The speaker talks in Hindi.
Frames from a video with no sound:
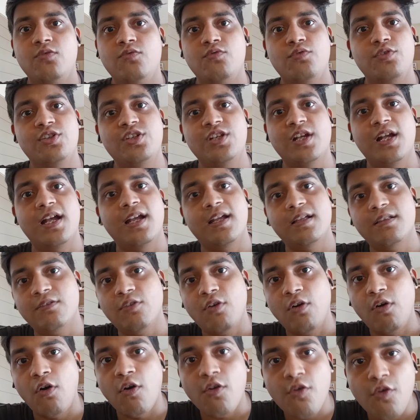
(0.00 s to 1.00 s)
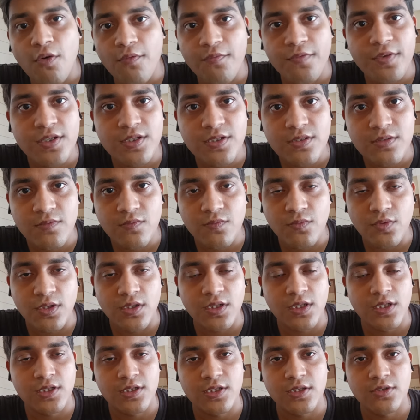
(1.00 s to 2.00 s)
कोई शायद ऑन ऑफिस वो
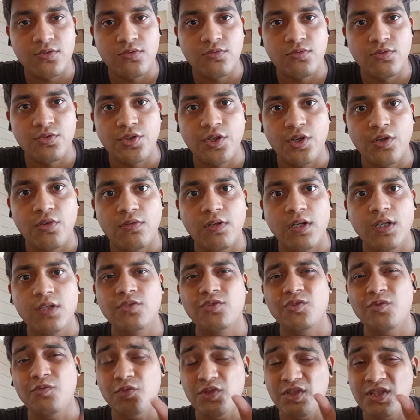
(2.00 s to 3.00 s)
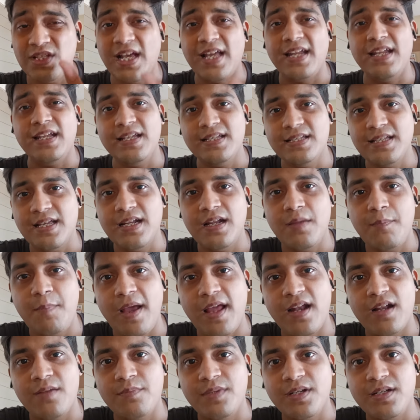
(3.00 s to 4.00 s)
कल्चर ढूंढता होगा तो वो सारे के सारे
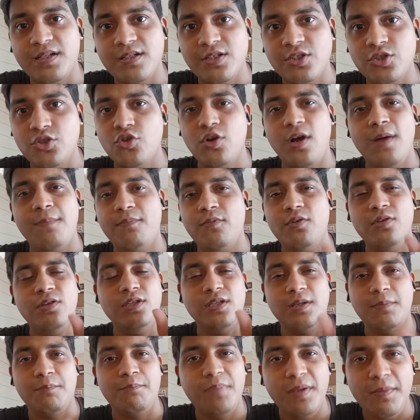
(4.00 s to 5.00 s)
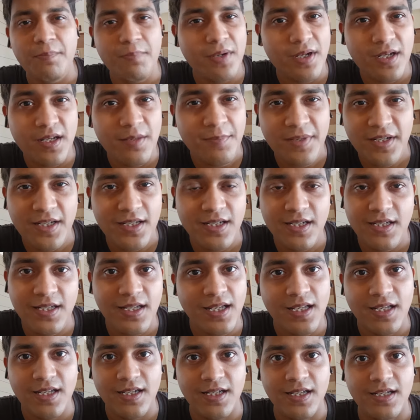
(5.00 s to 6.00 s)
पैरामीटर्स जो आपको तब भी प्रिलिमिनरी
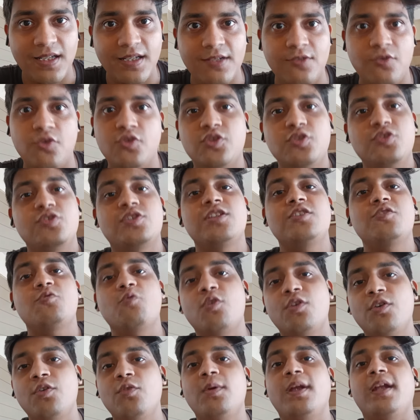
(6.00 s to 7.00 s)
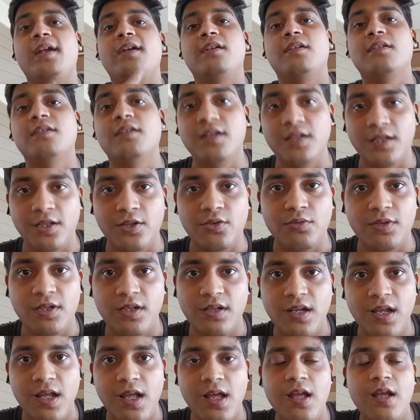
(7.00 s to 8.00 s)
नहीं लगेंगे बिकॉज यू जस्ट वॉन्ट टू एंटर इन टू
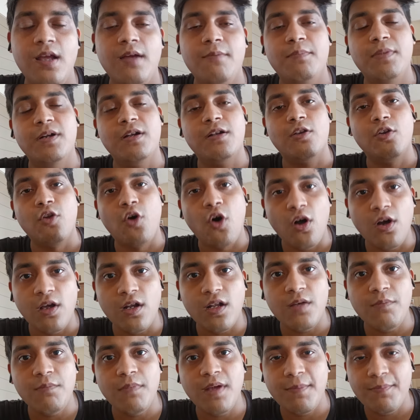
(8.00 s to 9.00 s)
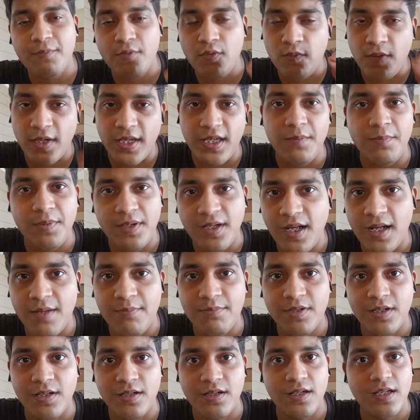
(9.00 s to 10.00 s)
इट बट लॉन्ग रन में आपको वहीं पर
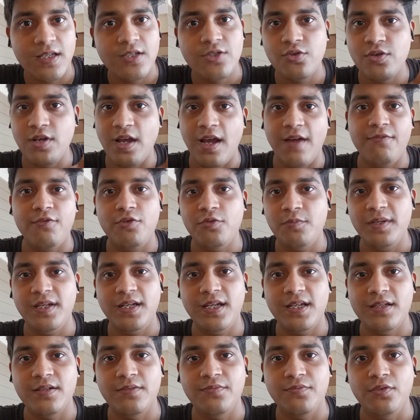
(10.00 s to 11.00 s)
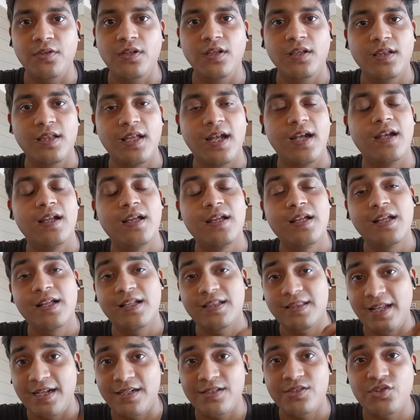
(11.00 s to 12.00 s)
काम करना है सो यू हैव टू बी केयरफुल दैट
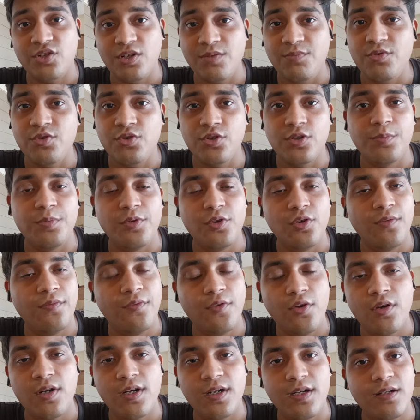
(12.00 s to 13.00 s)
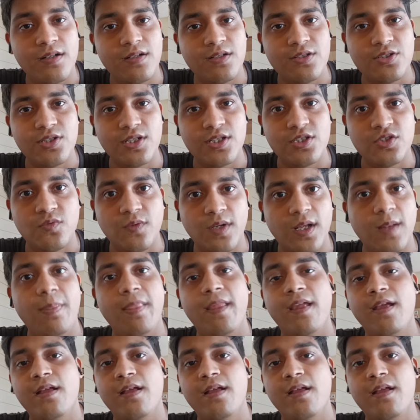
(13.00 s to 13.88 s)
दैट स्ट्रीम शुड बी ऑफ योर इंटरेस्ट एज वेल